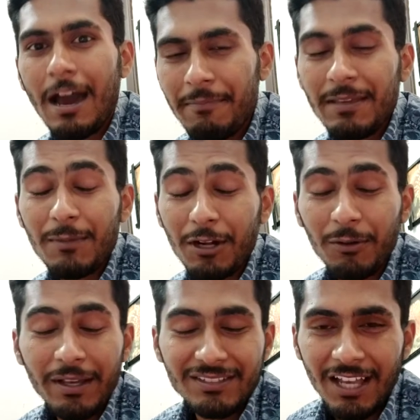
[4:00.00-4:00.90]
अभी मेरे
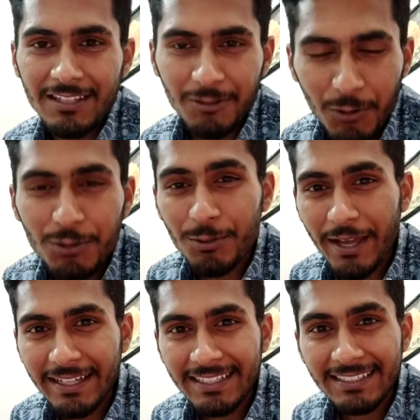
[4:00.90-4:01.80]
को एहसास हो चुका
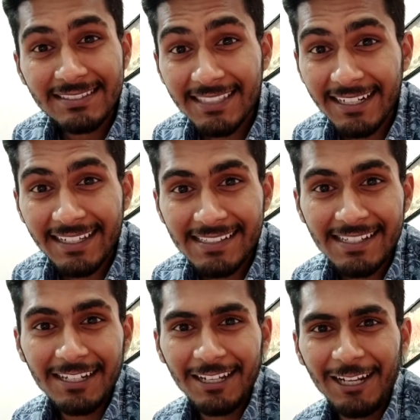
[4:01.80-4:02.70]
है कि किस तरीके
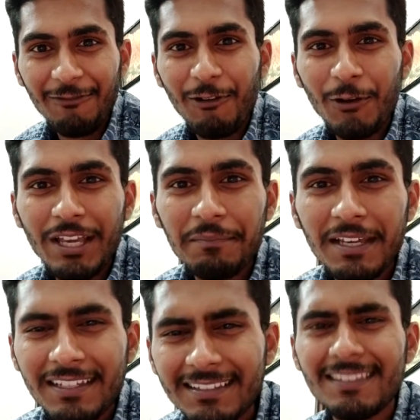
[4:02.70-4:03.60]
से डेली व्लॉगिंग
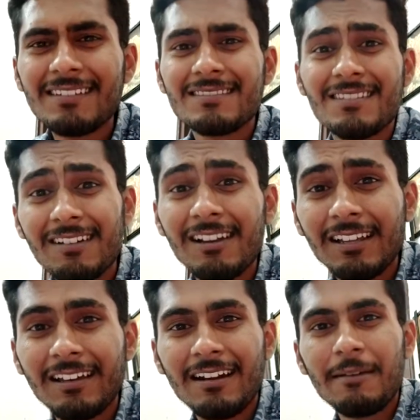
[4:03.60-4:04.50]
में कितना स्ट्रगल
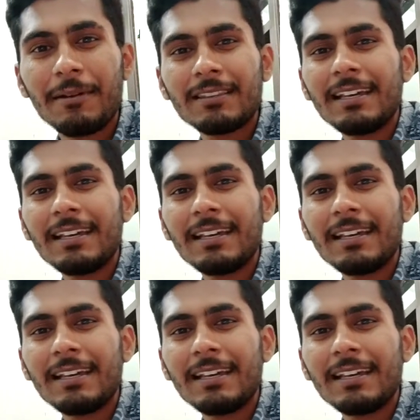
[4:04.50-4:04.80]
करना पड़ता